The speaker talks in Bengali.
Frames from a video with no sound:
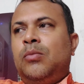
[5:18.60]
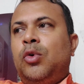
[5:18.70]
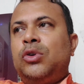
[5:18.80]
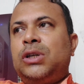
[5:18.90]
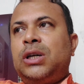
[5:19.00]

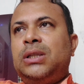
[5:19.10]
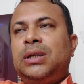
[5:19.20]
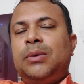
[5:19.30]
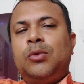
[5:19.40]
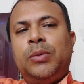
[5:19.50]
ভোট
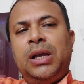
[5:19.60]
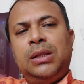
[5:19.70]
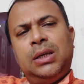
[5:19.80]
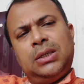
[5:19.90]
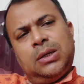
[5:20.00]
কেন্দ্রে মোবাইল
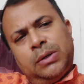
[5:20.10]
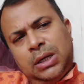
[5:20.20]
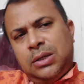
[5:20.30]
নিয়ে যাওয়াটাই